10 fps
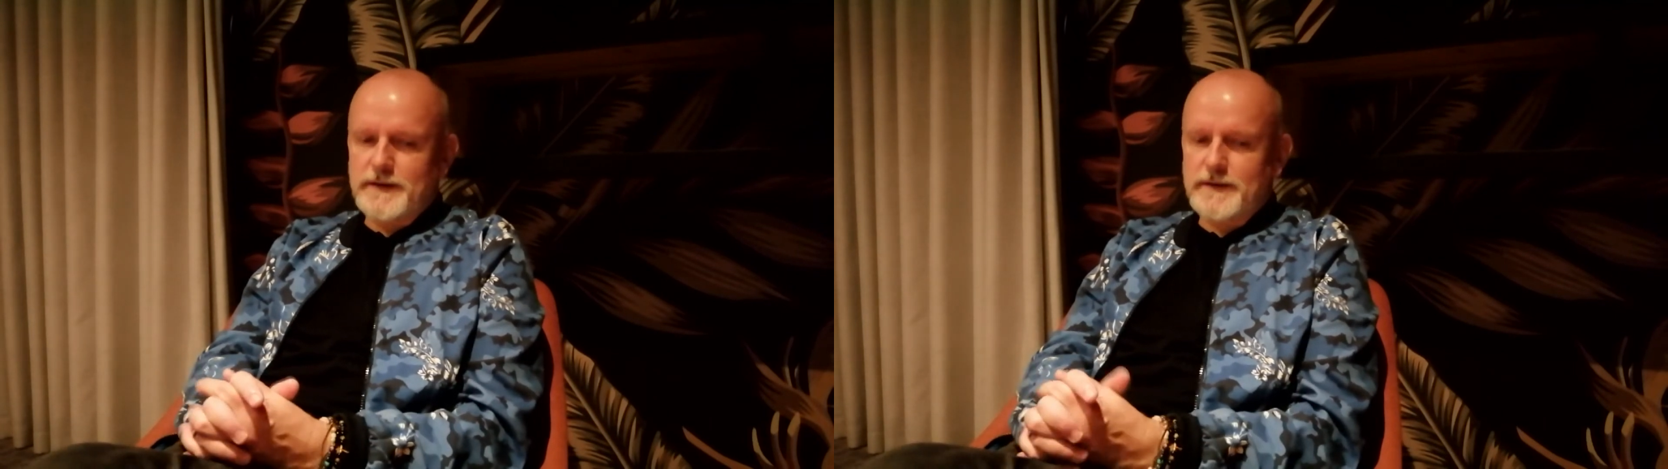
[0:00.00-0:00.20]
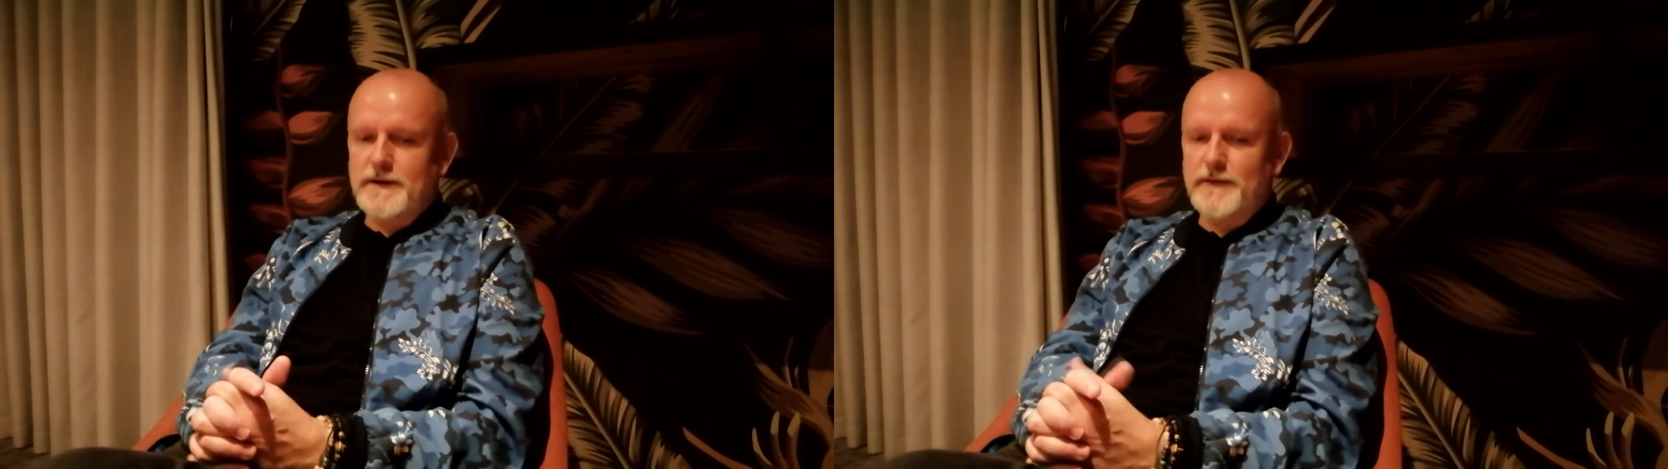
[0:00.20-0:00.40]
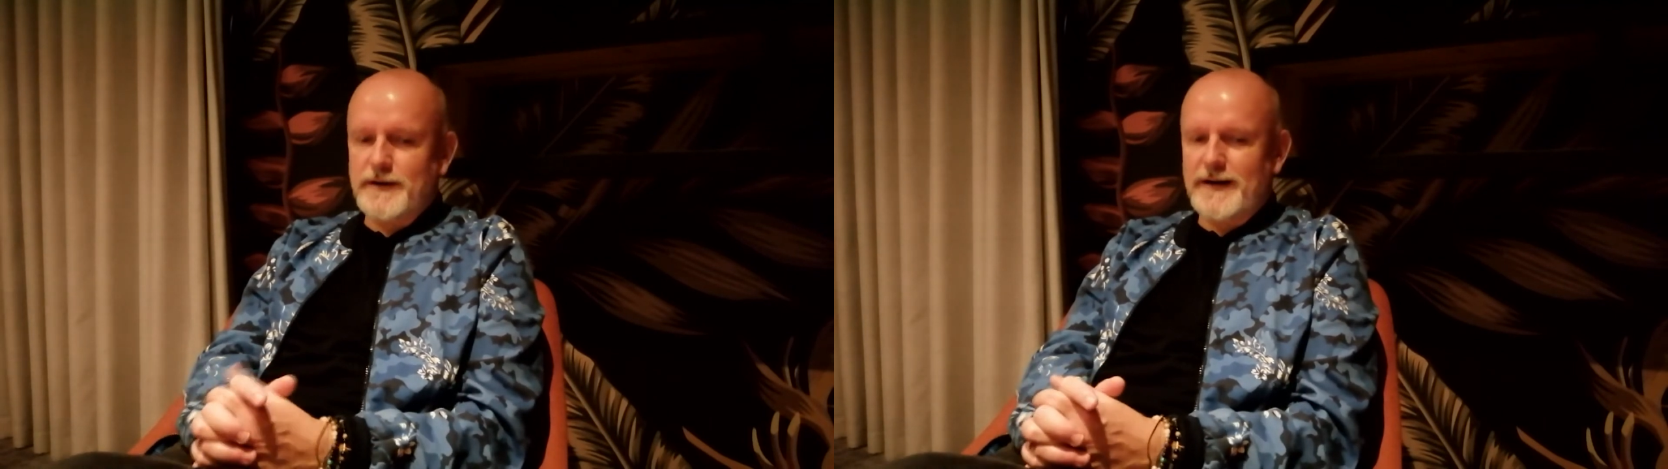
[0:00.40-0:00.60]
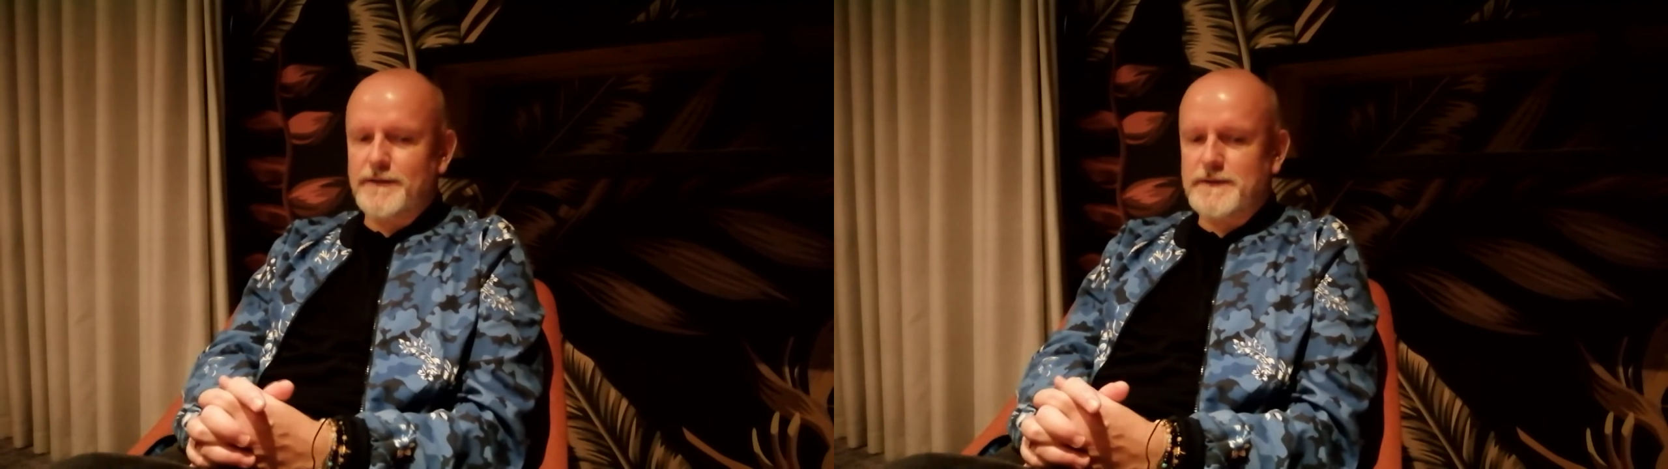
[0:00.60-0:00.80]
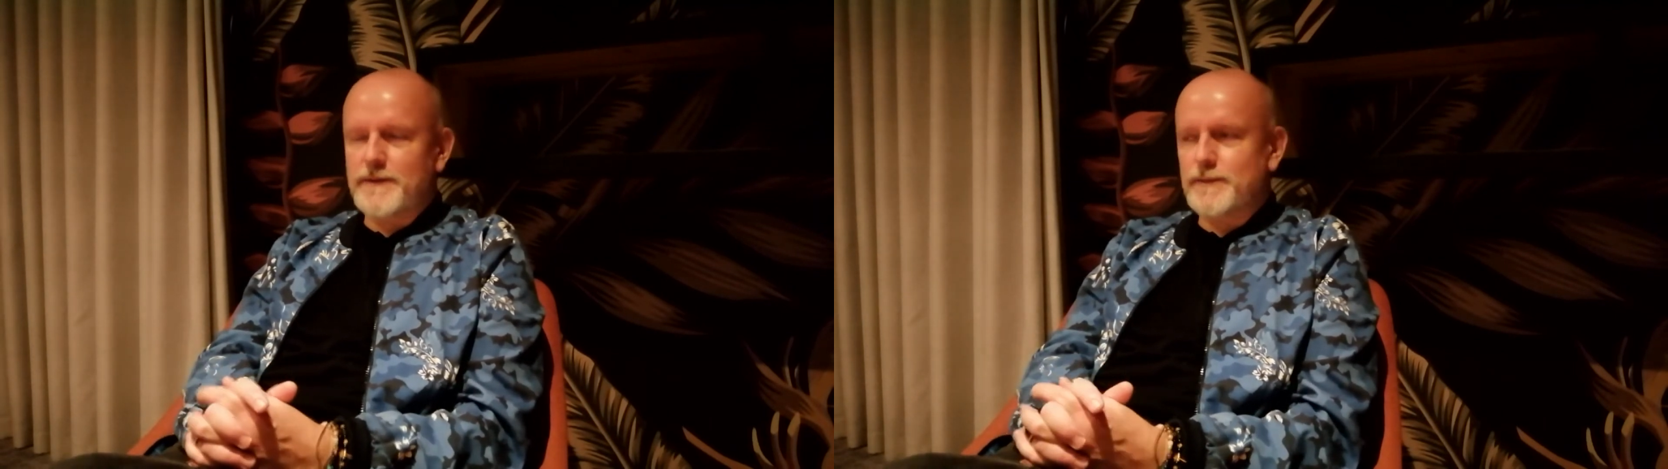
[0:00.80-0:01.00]
tylko w
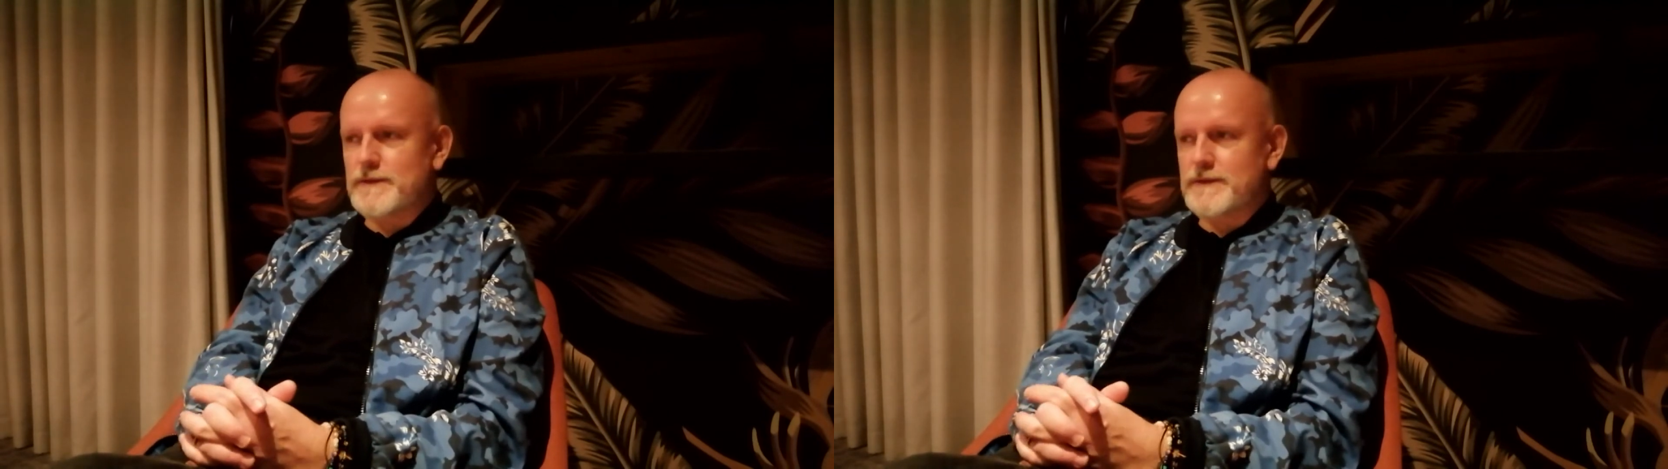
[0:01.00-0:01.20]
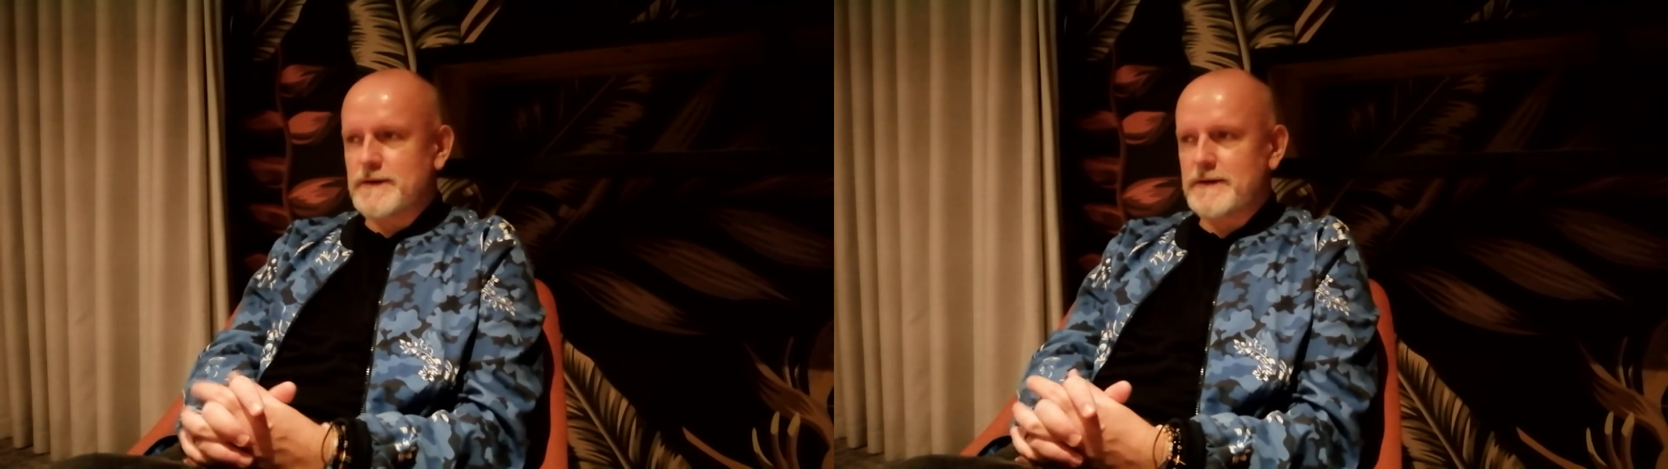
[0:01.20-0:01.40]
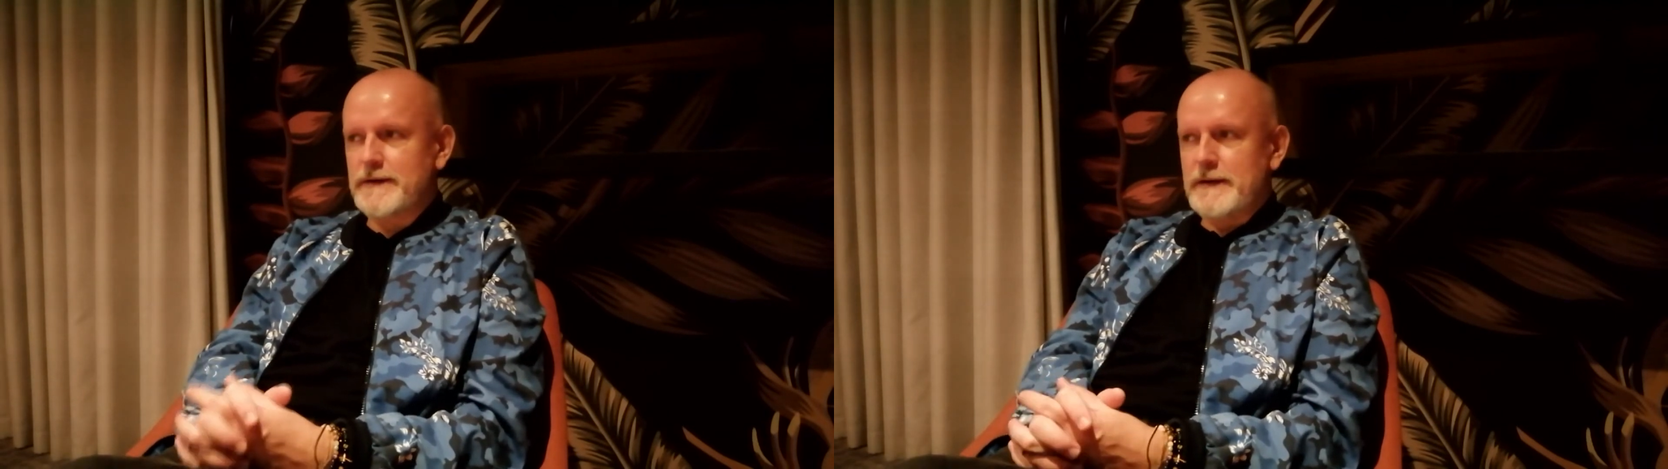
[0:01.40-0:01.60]
krakowskiej muzyce